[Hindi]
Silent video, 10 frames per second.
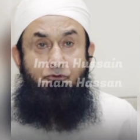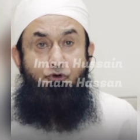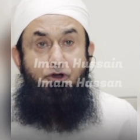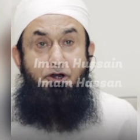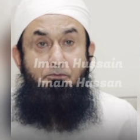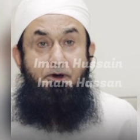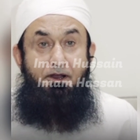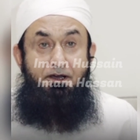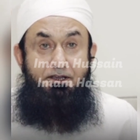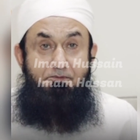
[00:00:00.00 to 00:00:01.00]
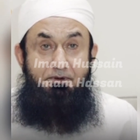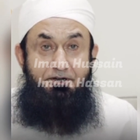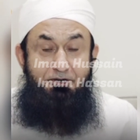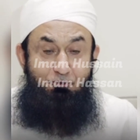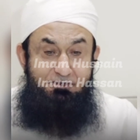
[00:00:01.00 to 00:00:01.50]
वो करबला की
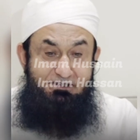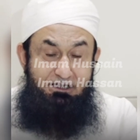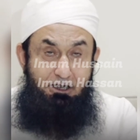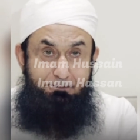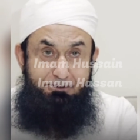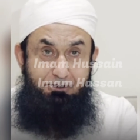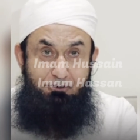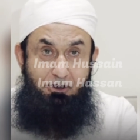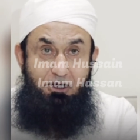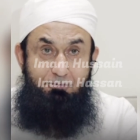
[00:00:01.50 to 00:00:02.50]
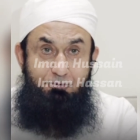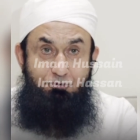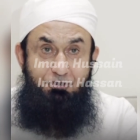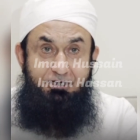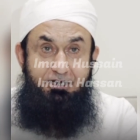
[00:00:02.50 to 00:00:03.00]
मिट्टी उसने आपको
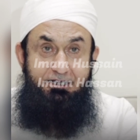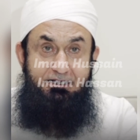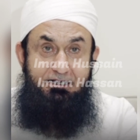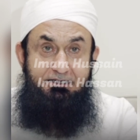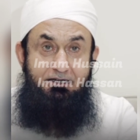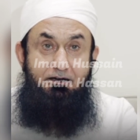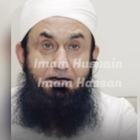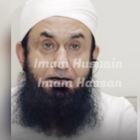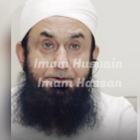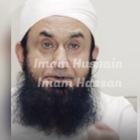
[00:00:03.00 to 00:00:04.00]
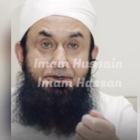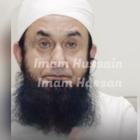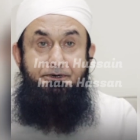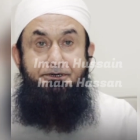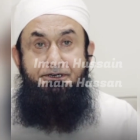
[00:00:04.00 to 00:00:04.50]
आपको दिखाई कि यहाँ आपके
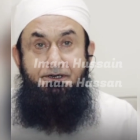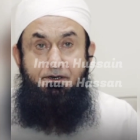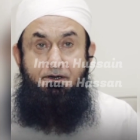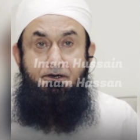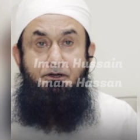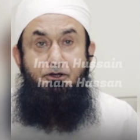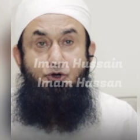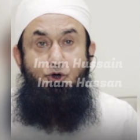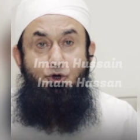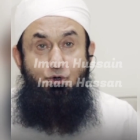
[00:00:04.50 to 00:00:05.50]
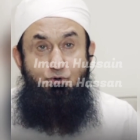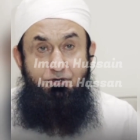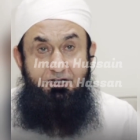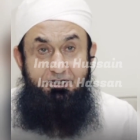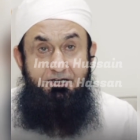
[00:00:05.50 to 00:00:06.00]
बेटे का
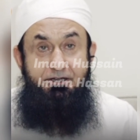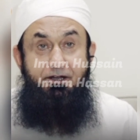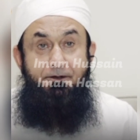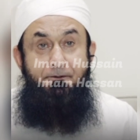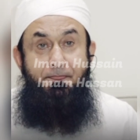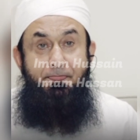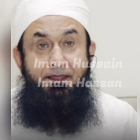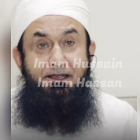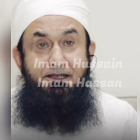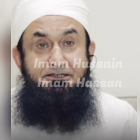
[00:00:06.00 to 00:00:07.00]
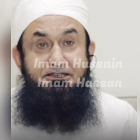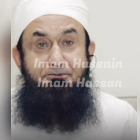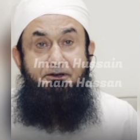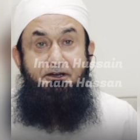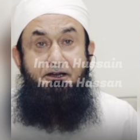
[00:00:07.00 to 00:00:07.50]
खून गिरेगा
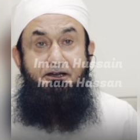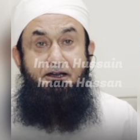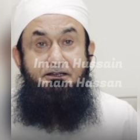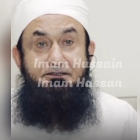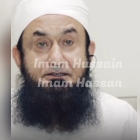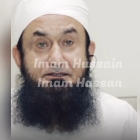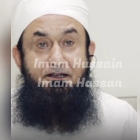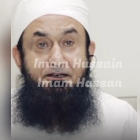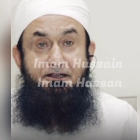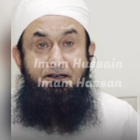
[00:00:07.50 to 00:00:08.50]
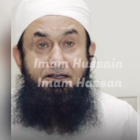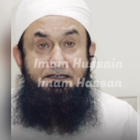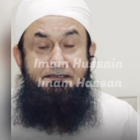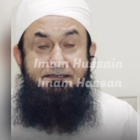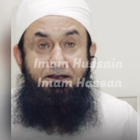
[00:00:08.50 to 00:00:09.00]
जब हज़रत
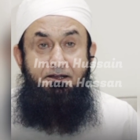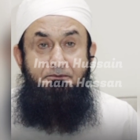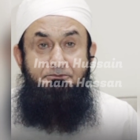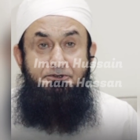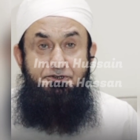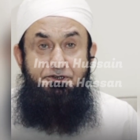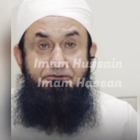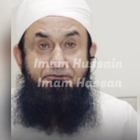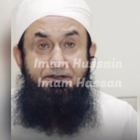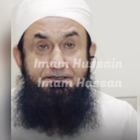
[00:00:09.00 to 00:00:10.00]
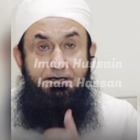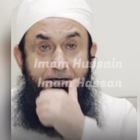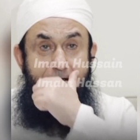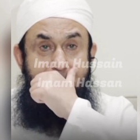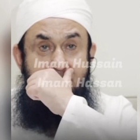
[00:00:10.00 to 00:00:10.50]
अलीसम तशरीफ़ ले जा
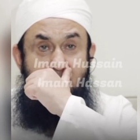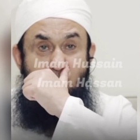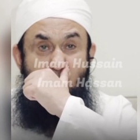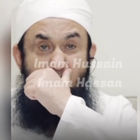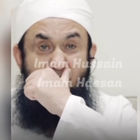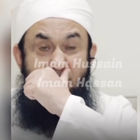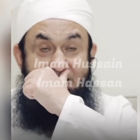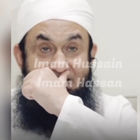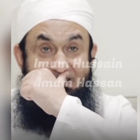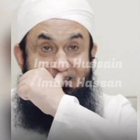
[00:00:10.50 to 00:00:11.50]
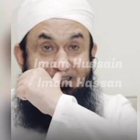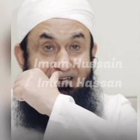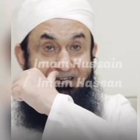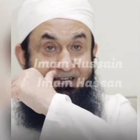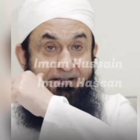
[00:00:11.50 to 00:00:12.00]
रहे थे कोफा हिजरत
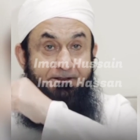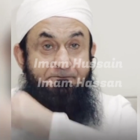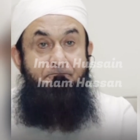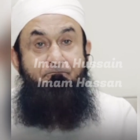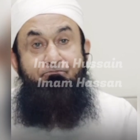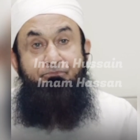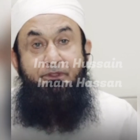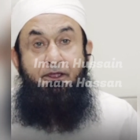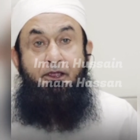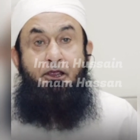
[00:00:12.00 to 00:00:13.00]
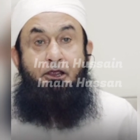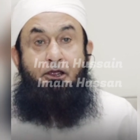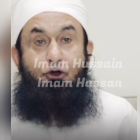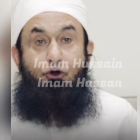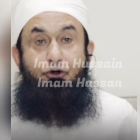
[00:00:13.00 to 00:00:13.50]
करके
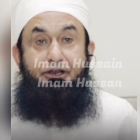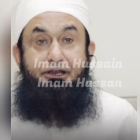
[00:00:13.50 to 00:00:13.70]
और